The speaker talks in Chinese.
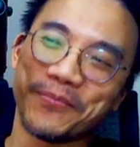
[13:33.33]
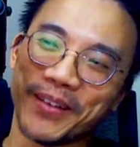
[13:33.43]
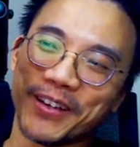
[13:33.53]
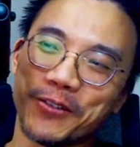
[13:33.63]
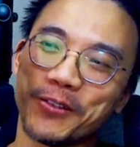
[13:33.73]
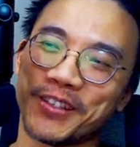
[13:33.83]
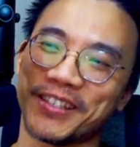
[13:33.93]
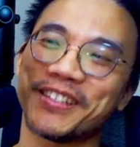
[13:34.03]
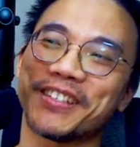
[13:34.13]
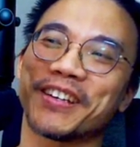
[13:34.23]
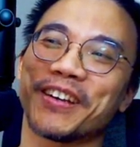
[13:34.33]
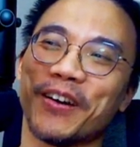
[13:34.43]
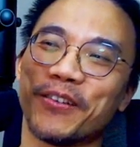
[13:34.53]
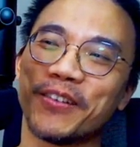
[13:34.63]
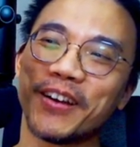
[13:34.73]
被律师警
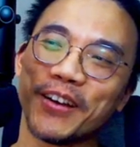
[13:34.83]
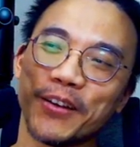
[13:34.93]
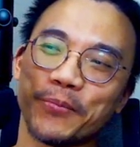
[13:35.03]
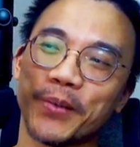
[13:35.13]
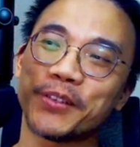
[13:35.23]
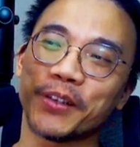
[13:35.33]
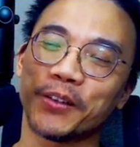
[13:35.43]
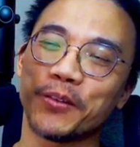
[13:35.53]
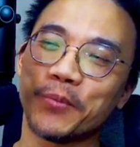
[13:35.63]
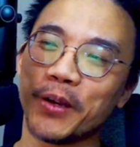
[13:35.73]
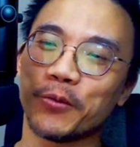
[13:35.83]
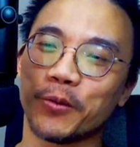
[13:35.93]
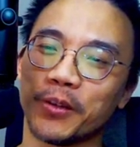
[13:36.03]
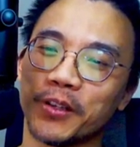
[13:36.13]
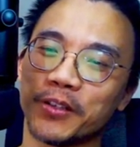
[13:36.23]
告，被谁呢？被
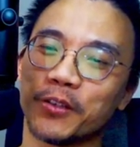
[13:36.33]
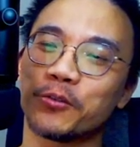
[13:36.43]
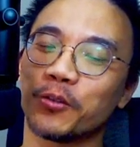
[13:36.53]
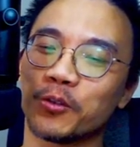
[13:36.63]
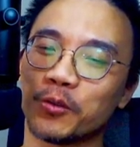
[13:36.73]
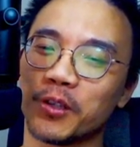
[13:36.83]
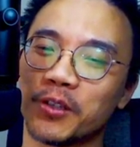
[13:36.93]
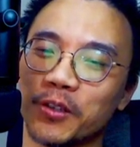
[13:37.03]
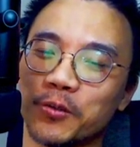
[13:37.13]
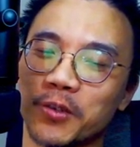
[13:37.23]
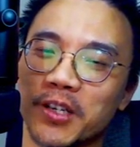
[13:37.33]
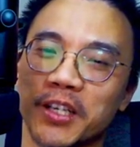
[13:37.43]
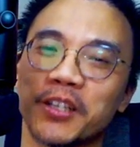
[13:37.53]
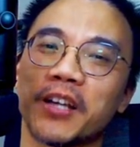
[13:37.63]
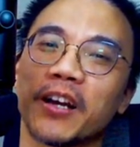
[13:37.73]
我以前所住的社区的里
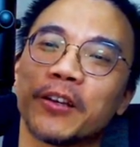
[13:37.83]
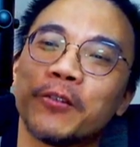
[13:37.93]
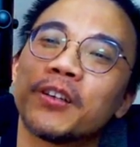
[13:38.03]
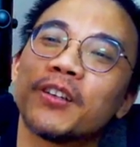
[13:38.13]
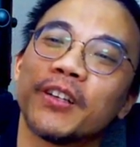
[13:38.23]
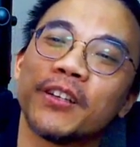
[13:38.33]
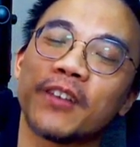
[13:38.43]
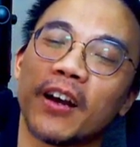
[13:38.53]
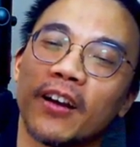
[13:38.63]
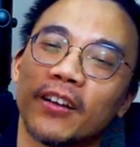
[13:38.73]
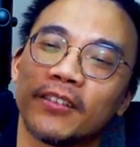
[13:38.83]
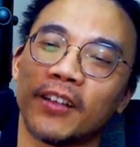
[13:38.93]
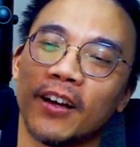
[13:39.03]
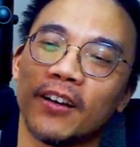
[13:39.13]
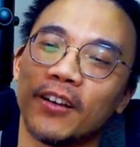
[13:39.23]
长。因为那个里长啊，
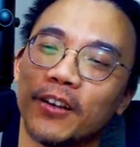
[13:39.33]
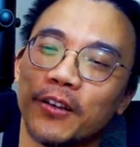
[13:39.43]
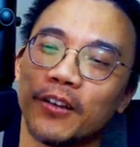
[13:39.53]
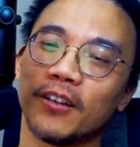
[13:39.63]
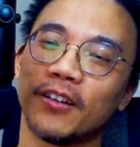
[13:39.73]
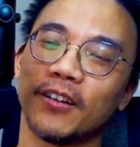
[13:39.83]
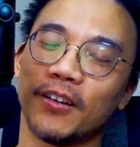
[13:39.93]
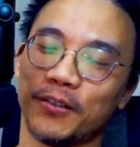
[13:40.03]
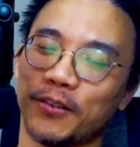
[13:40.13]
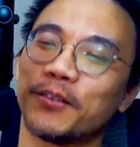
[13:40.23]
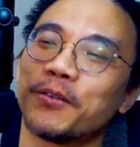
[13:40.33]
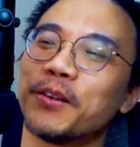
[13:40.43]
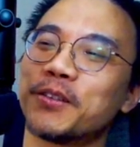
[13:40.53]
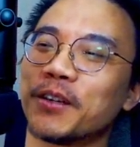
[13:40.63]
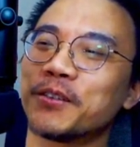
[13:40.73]
他啊，
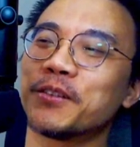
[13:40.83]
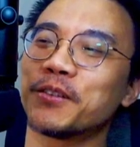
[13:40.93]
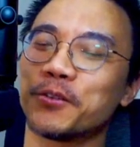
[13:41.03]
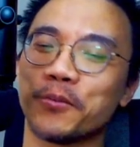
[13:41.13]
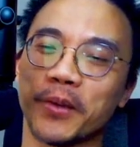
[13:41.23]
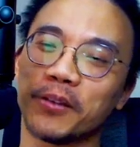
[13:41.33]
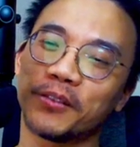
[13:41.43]
讲一些这个就没有